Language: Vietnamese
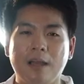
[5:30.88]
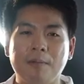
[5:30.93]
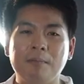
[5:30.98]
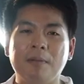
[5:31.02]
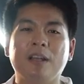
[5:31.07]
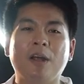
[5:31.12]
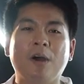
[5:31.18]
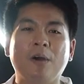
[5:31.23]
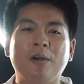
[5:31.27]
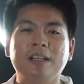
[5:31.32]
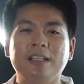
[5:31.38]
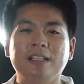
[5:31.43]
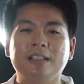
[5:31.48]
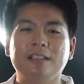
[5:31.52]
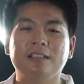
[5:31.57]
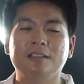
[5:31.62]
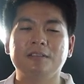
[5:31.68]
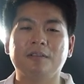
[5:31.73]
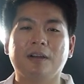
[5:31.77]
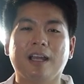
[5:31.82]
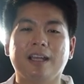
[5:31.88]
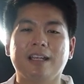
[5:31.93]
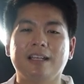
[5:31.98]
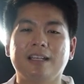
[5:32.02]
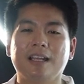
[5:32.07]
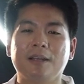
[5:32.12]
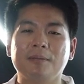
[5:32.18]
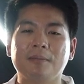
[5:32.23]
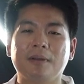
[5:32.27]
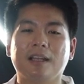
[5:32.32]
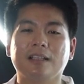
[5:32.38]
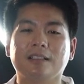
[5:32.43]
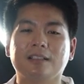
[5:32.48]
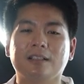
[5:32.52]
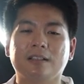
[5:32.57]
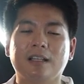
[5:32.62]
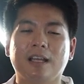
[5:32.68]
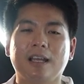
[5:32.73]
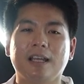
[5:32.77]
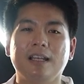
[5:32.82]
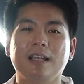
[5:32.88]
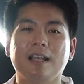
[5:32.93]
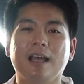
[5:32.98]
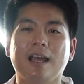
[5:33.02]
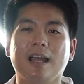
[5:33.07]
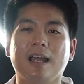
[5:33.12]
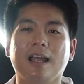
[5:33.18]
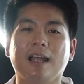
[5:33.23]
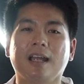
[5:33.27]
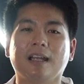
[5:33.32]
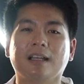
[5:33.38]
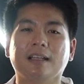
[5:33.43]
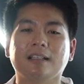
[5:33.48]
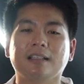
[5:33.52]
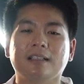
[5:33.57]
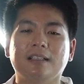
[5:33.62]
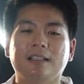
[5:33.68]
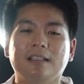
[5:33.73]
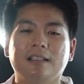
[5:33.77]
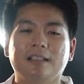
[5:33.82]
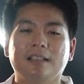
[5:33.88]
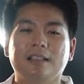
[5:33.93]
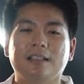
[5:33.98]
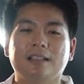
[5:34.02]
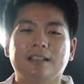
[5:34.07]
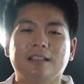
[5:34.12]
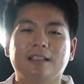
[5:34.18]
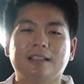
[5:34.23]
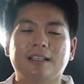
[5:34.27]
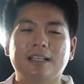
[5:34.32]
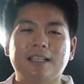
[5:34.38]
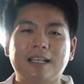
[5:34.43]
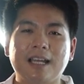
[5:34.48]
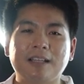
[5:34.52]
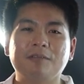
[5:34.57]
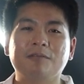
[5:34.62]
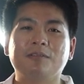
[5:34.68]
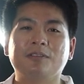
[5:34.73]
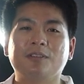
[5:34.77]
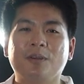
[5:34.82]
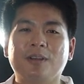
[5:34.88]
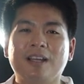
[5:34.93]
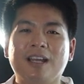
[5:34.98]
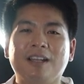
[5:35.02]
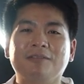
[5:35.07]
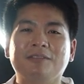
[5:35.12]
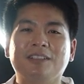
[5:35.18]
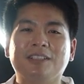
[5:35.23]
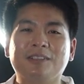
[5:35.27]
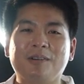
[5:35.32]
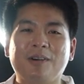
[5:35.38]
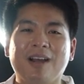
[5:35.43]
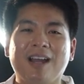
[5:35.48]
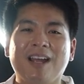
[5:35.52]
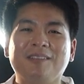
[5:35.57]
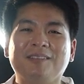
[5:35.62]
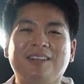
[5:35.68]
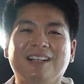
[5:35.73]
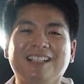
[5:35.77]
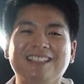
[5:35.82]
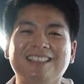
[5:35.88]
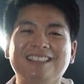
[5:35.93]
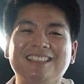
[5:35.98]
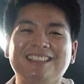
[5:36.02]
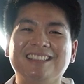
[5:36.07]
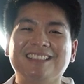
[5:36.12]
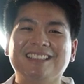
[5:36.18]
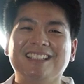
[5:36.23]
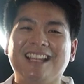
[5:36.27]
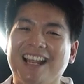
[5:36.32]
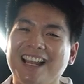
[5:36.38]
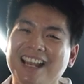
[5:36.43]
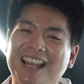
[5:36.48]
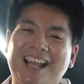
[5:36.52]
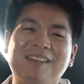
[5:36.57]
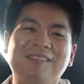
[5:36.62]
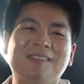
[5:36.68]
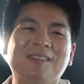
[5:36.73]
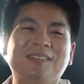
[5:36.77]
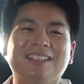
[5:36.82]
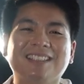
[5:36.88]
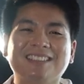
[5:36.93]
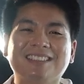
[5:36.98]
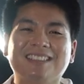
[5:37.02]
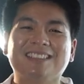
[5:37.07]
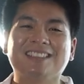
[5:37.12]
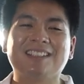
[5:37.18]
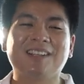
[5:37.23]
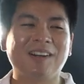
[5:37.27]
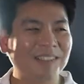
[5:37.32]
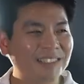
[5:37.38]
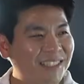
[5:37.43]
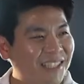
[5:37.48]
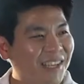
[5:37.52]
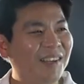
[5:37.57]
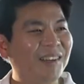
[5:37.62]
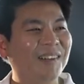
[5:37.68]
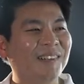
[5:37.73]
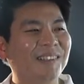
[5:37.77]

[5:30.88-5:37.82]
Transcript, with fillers: mà nói như vậy, để mà cho thấy là cái cách tuyển Anh vượt qua vẫn để lại một cái sự khó chịu